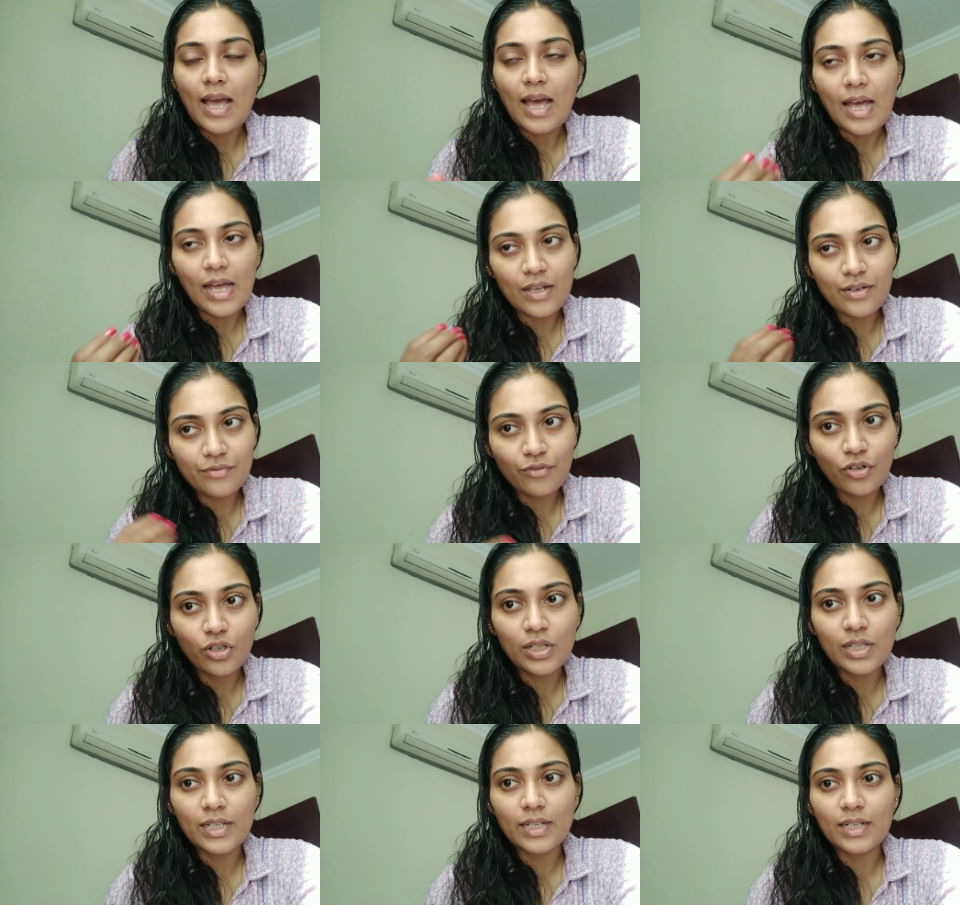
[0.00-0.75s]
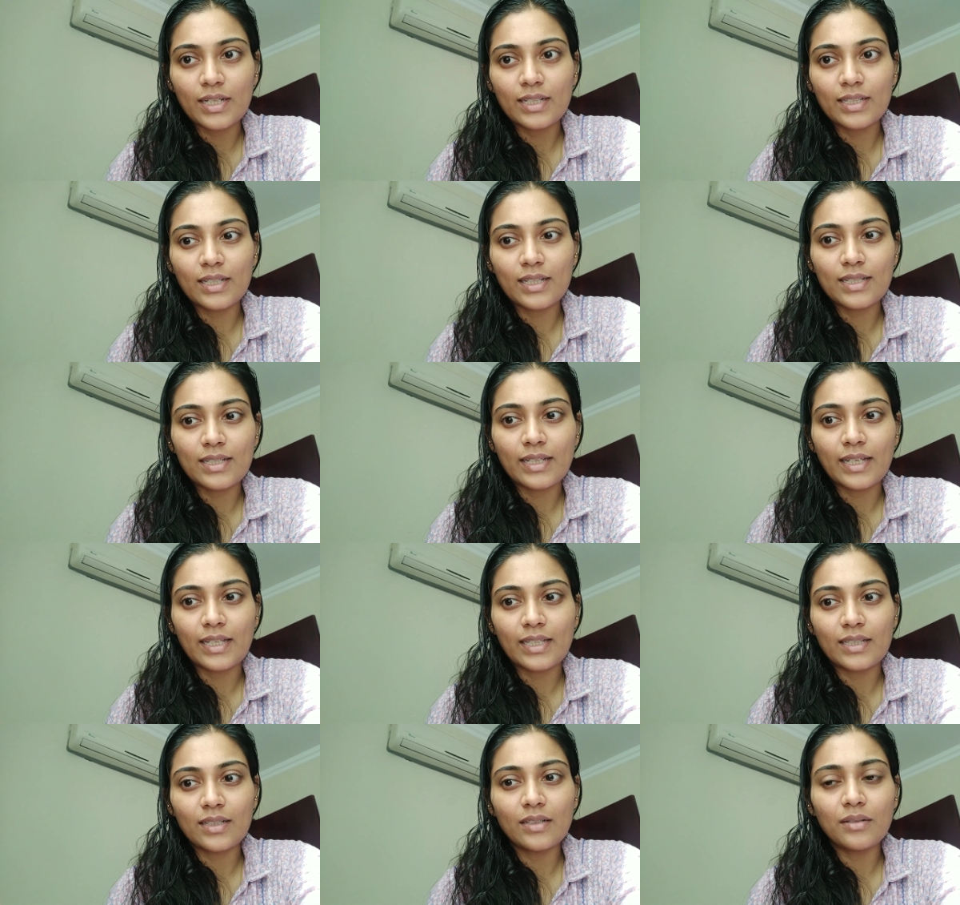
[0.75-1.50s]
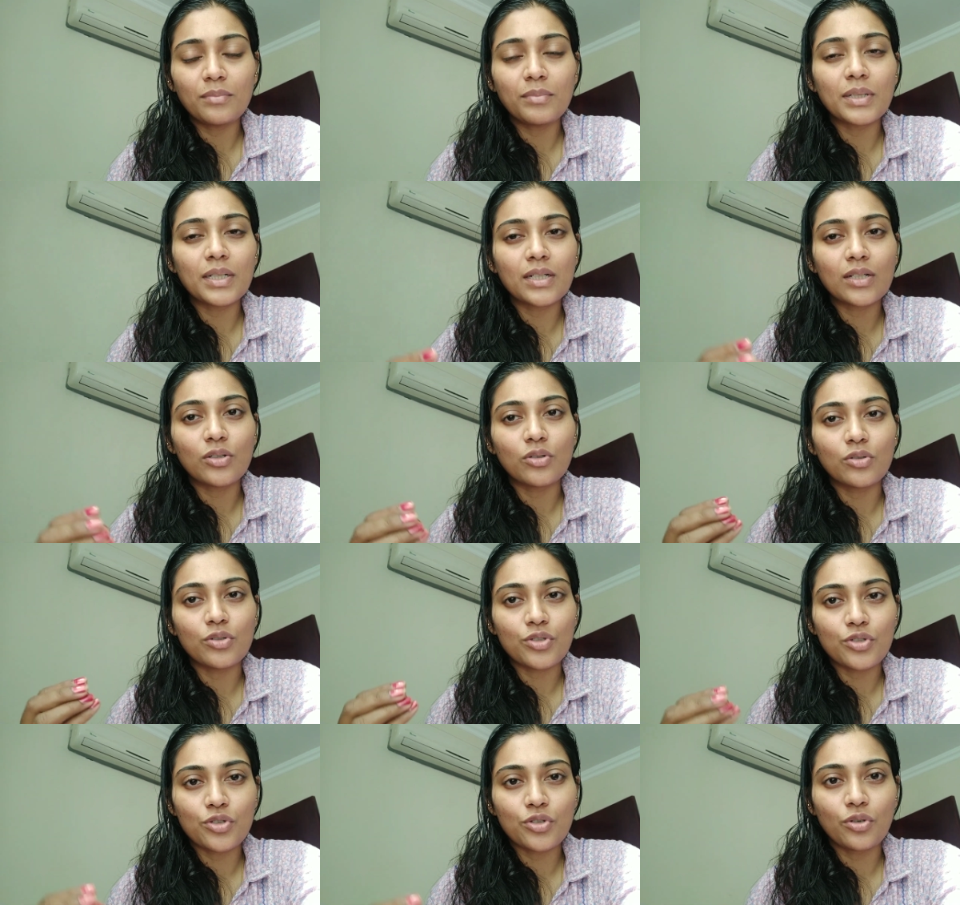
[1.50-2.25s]
ஹேர் ஃபால் இருக்க தான் செய்யுது பட்
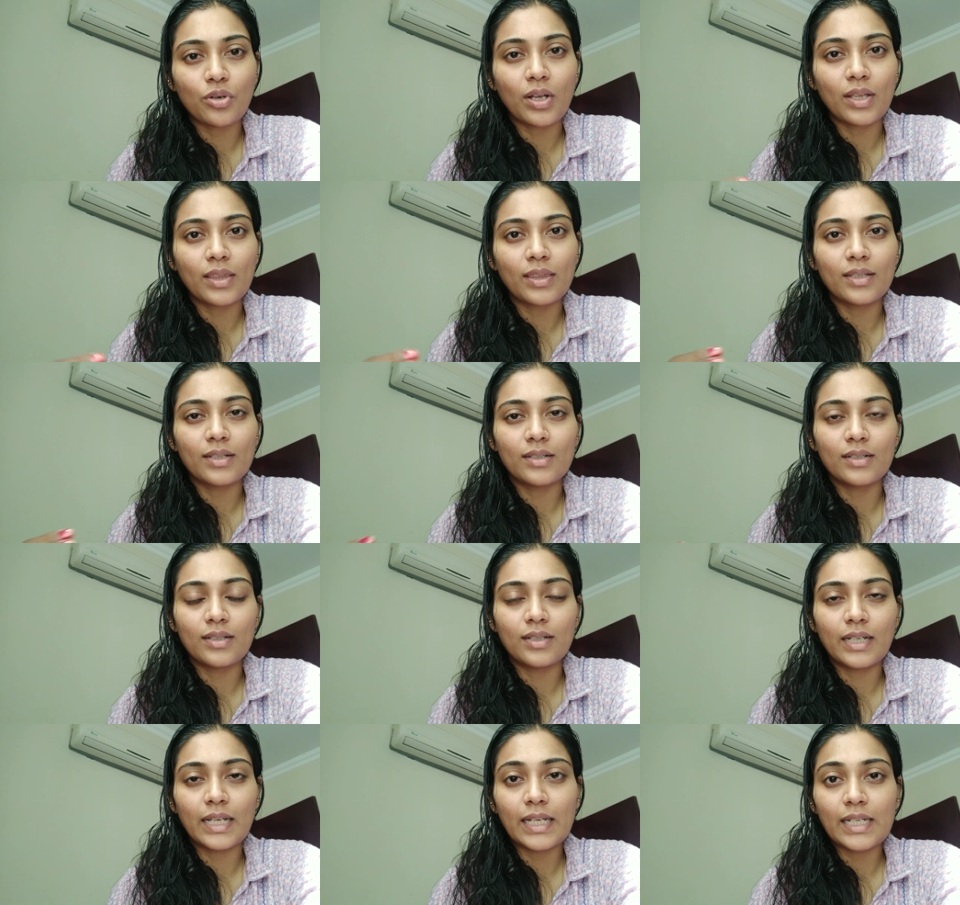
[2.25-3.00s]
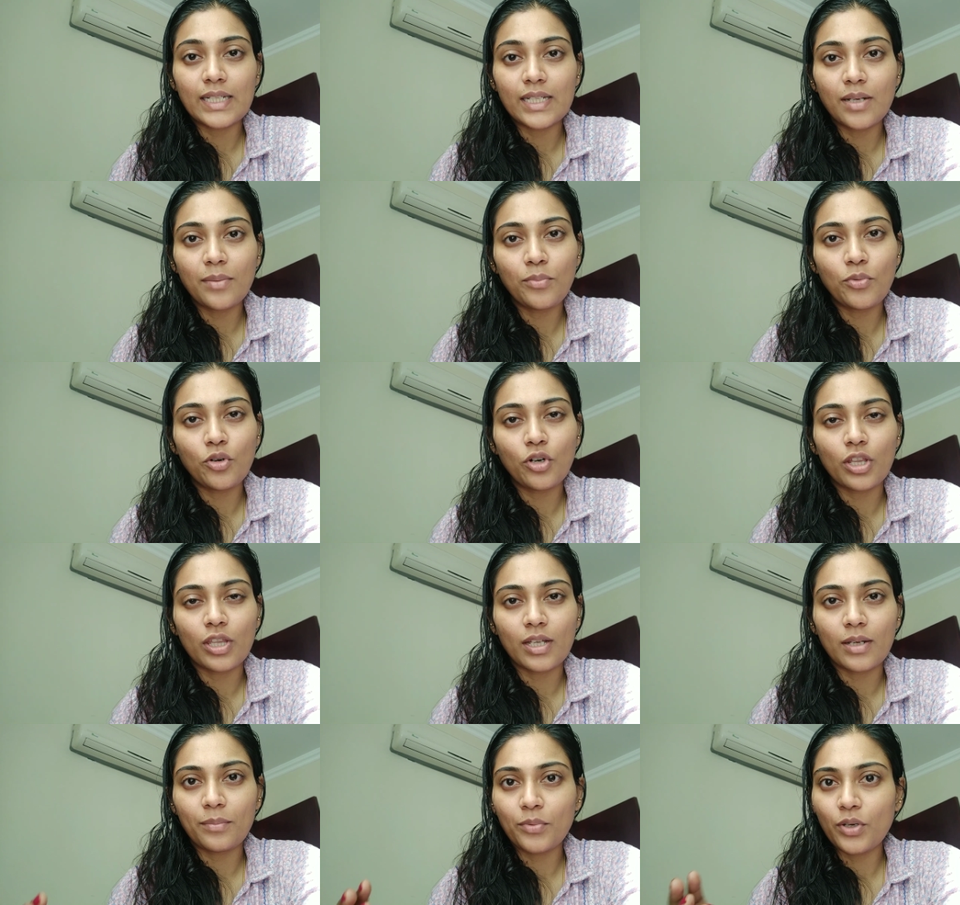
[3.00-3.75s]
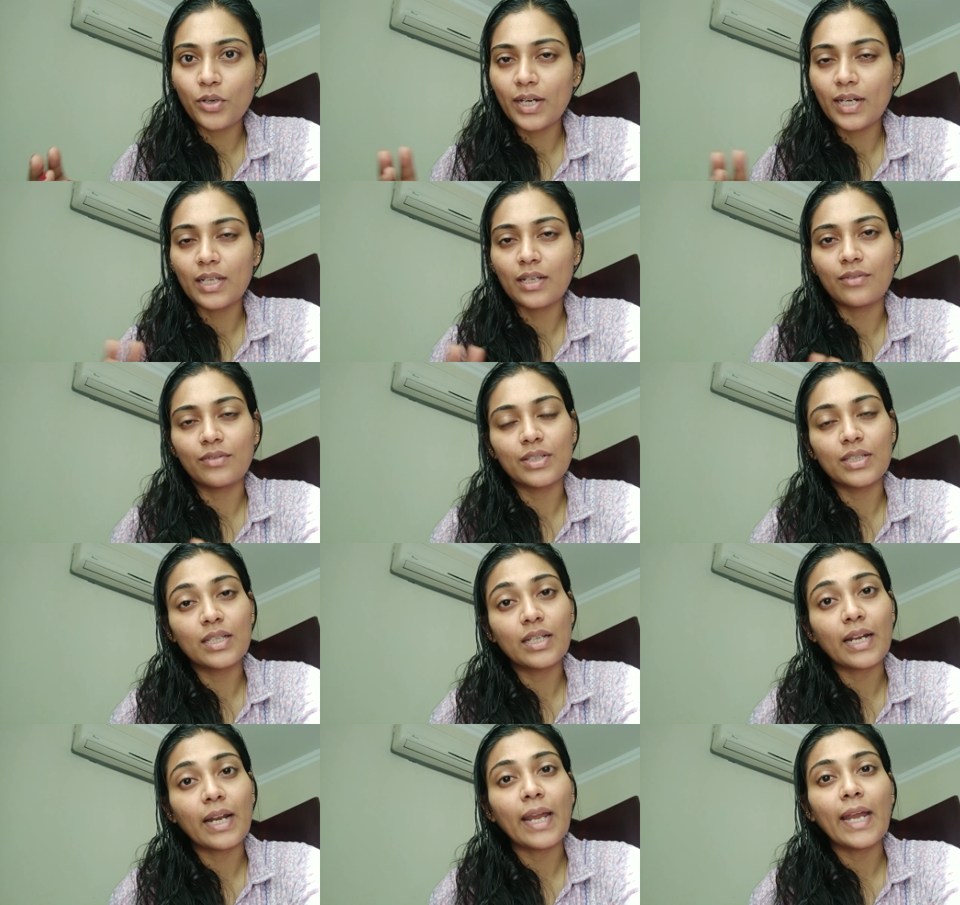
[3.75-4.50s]
கொஞ்சம் அந்த இந்தியா போனதுக்கப்புறம் எனக்கு
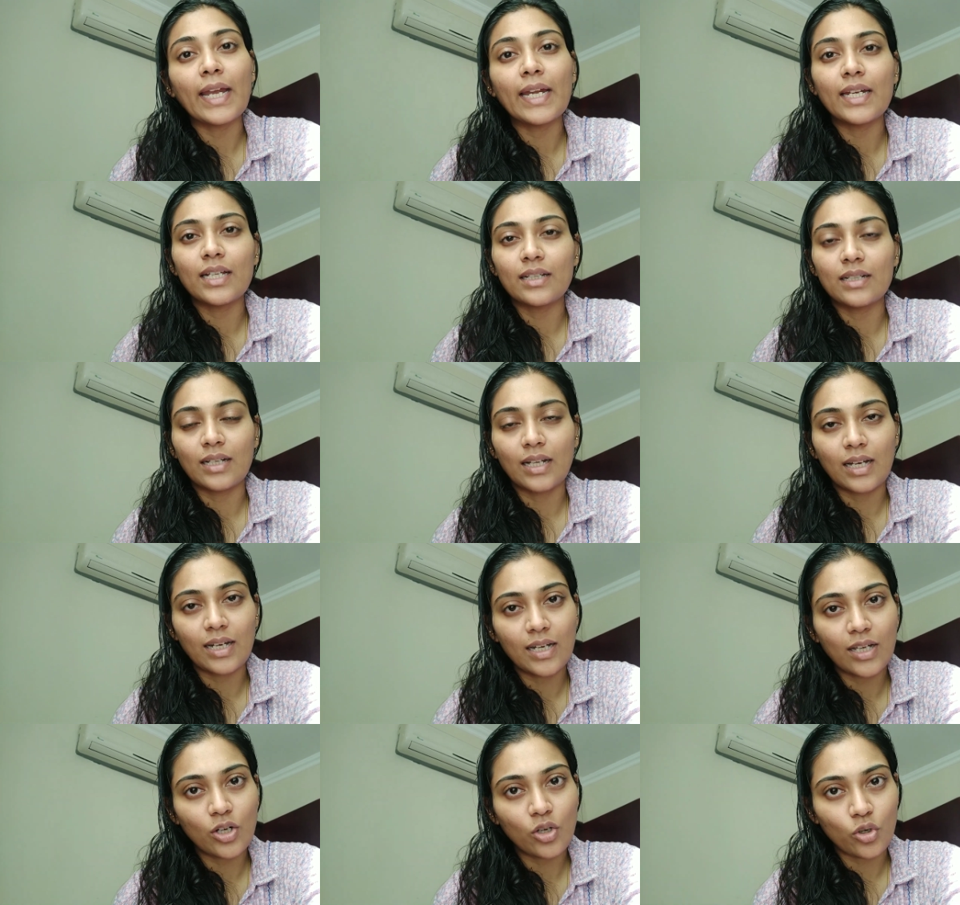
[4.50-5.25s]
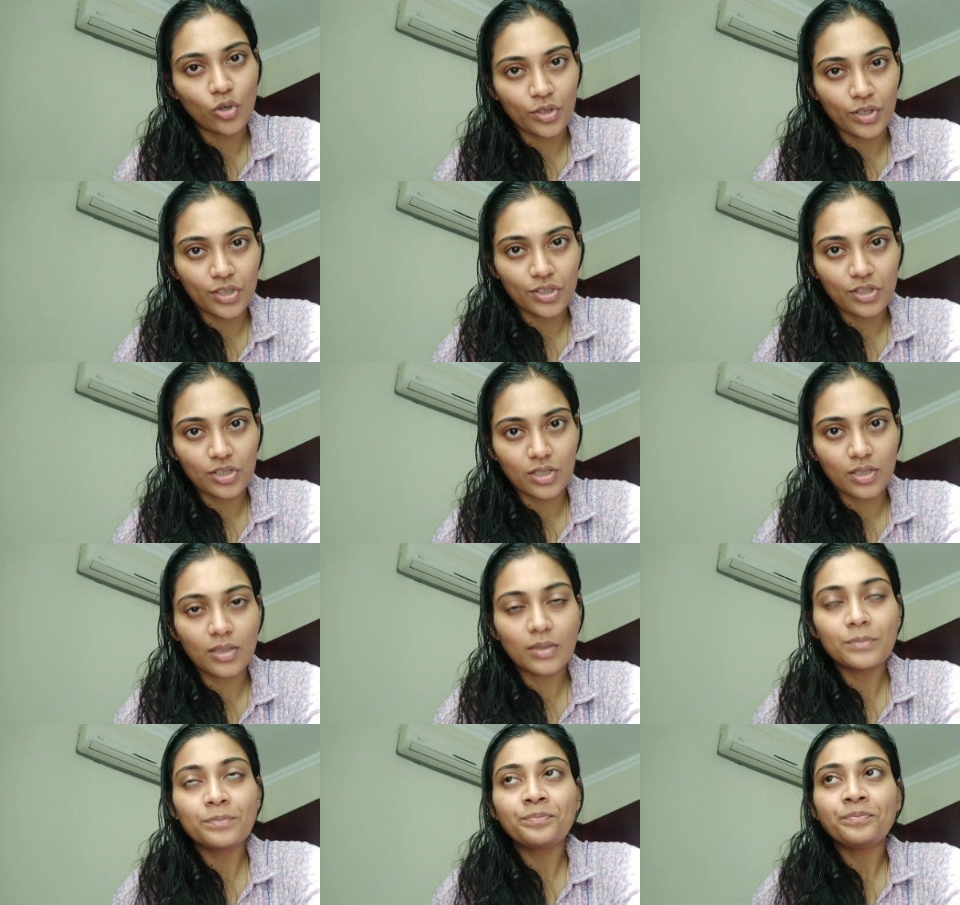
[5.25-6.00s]
வந்து ரேட் நல்லா குறைஞ்சிது